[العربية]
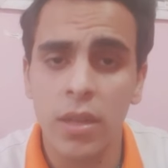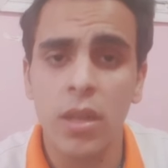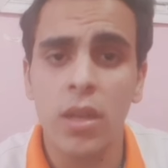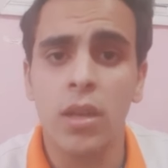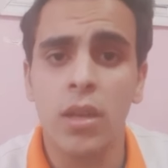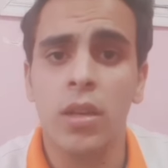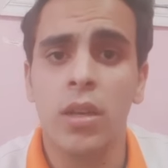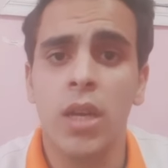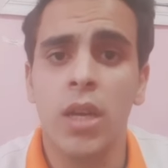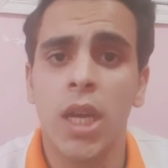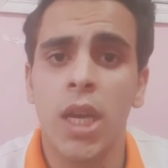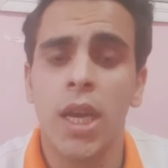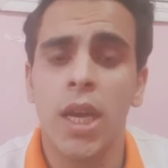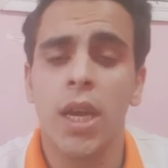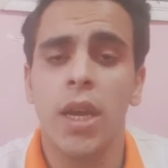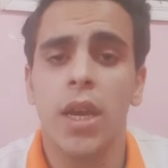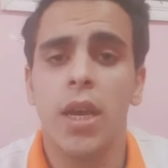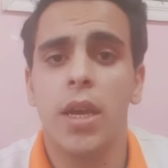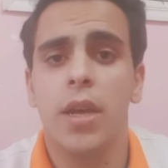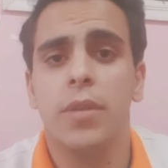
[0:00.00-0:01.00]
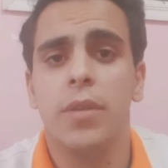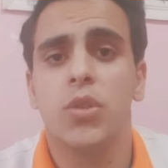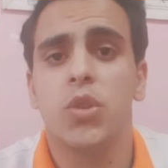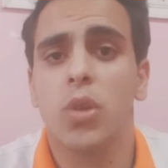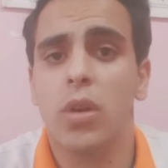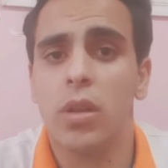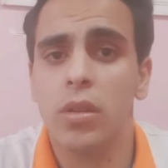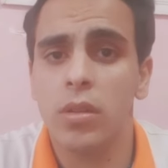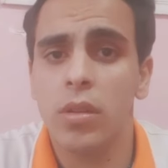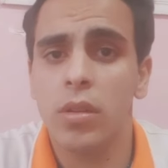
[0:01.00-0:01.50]
آه، ان
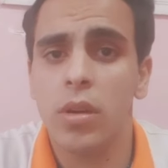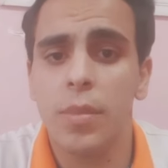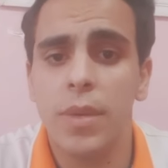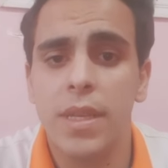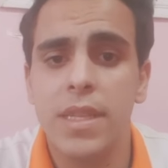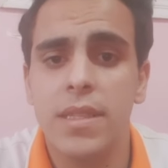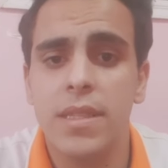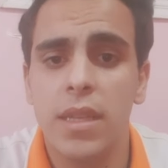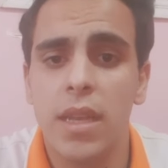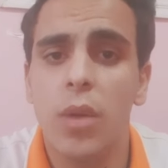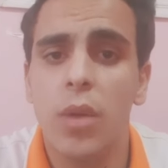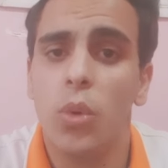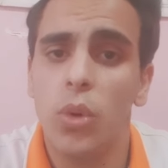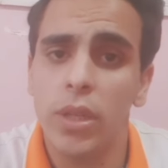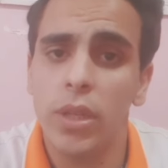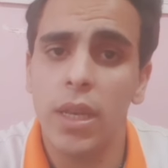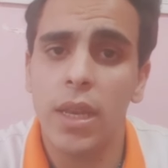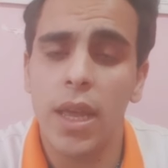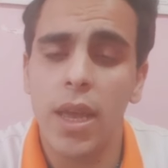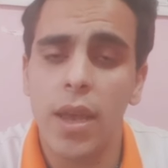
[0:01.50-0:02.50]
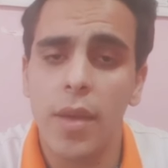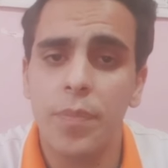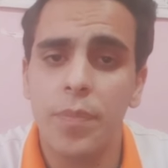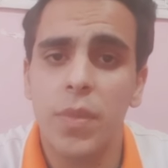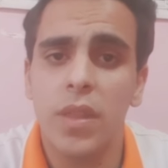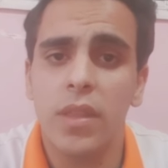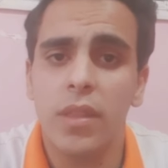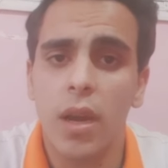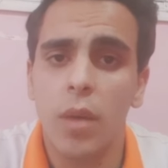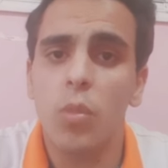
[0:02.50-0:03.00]
شاء الله باذن الله وبعون الله
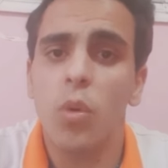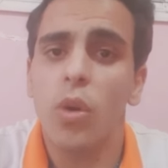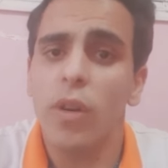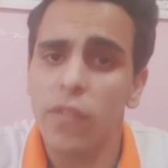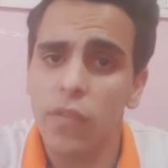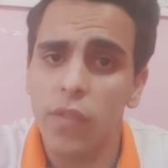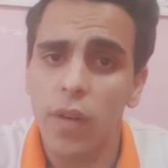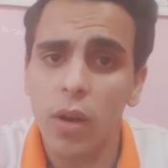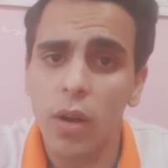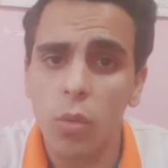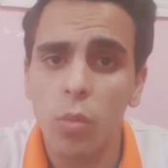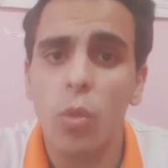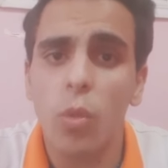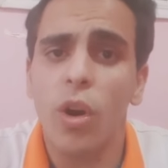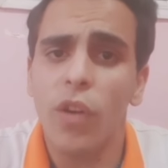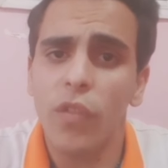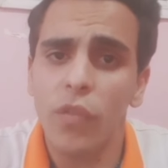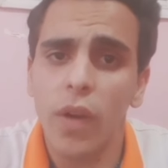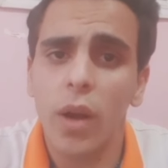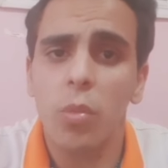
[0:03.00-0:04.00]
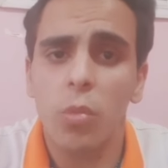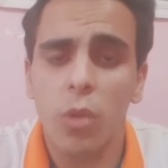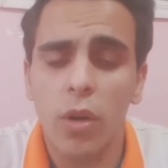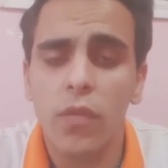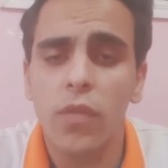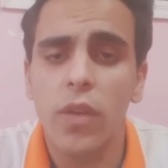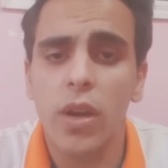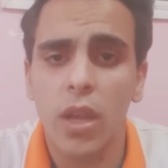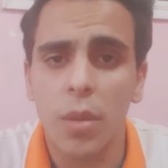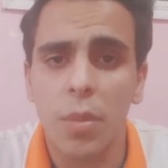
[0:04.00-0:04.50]
انت موفق موفق
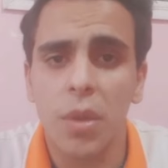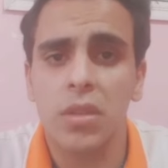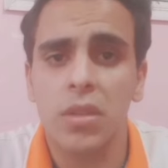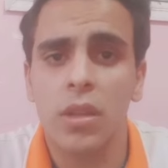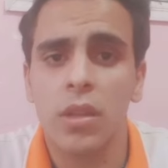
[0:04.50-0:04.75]
موفق يا بطل